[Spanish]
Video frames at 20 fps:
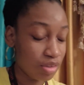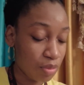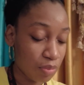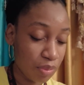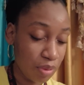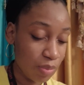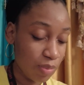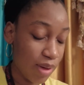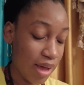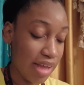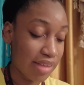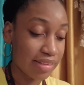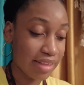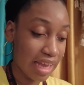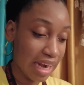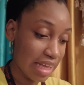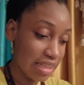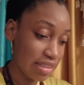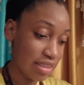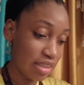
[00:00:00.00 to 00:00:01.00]
No podemos
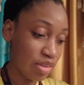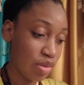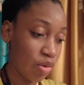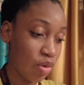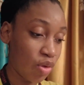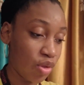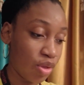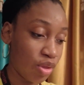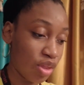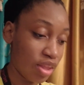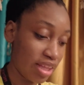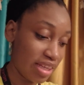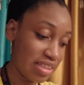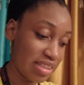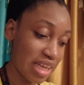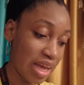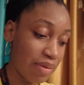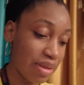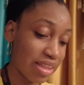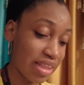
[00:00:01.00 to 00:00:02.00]
andar así todo
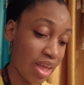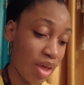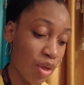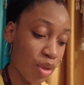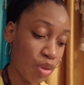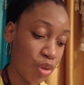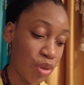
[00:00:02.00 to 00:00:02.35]
deschavetado,